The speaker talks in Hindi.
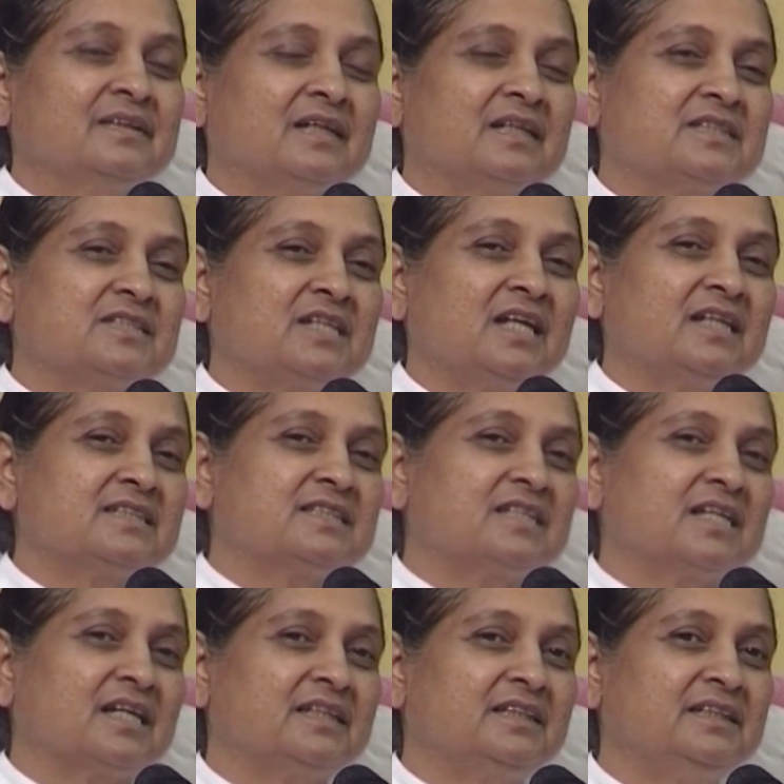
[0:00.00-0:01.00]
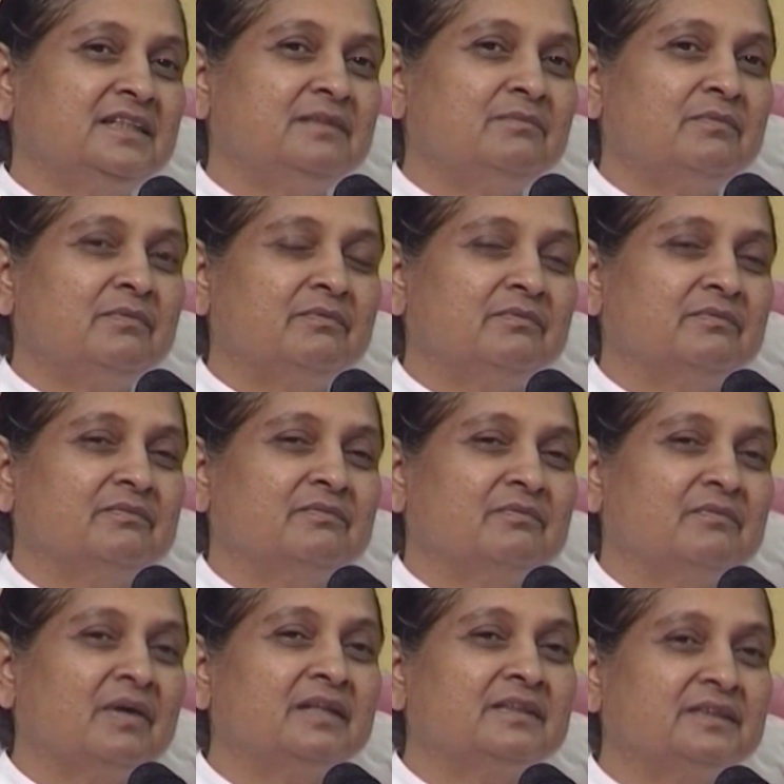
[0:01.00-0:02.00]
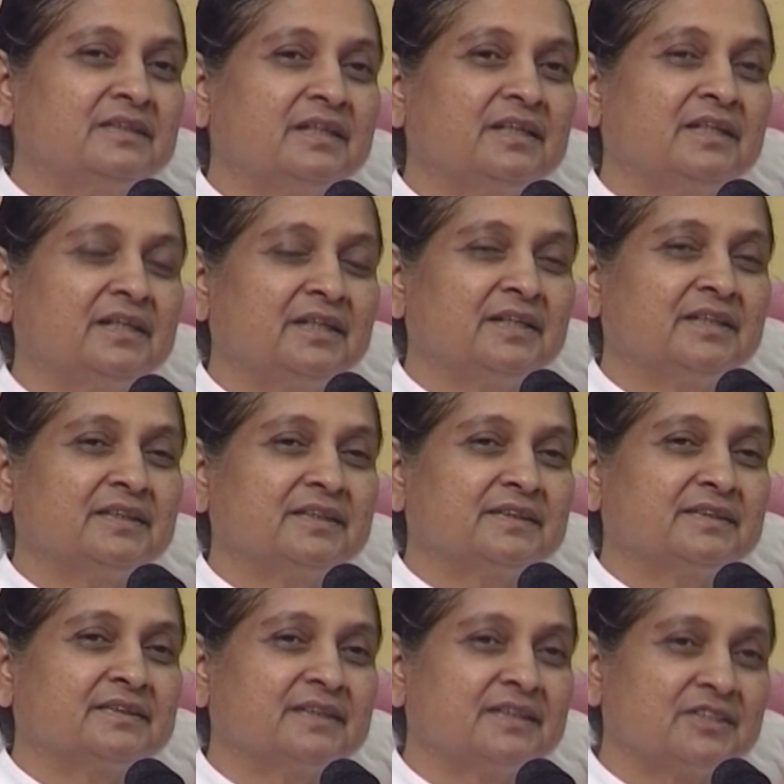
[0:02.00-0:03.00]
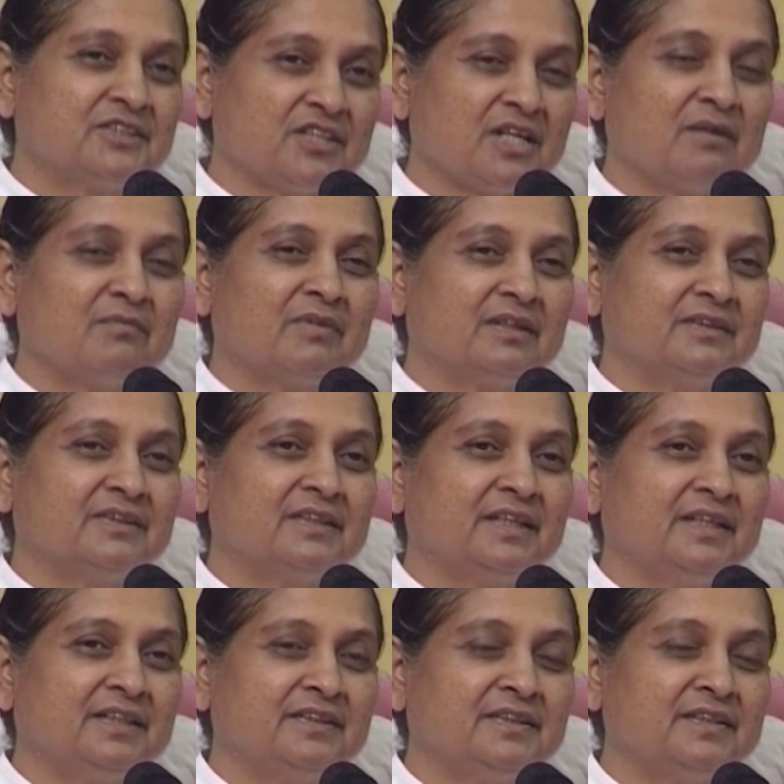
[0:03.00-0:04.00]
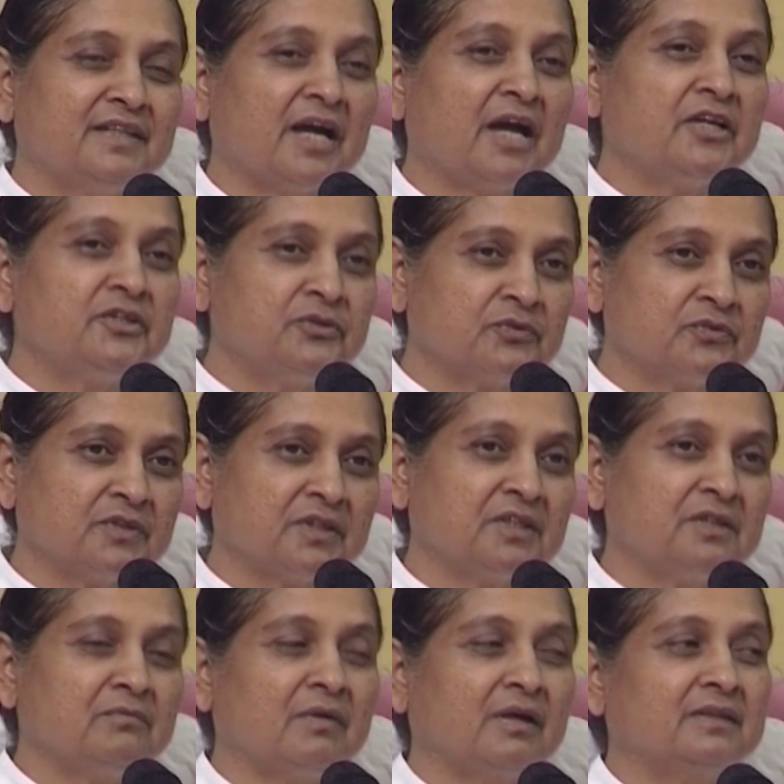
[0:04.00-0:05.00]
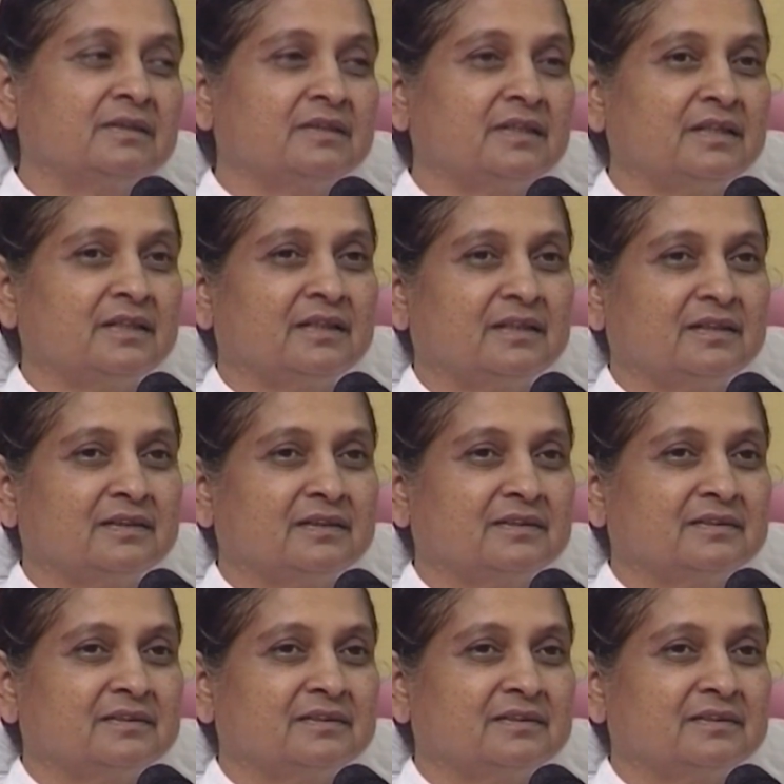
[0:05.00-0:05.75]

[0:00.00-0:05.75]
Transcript: अच्छा अच्छा ही मानते हैं सच्चा मानते हैं न्याय युक्त ही मानते हैं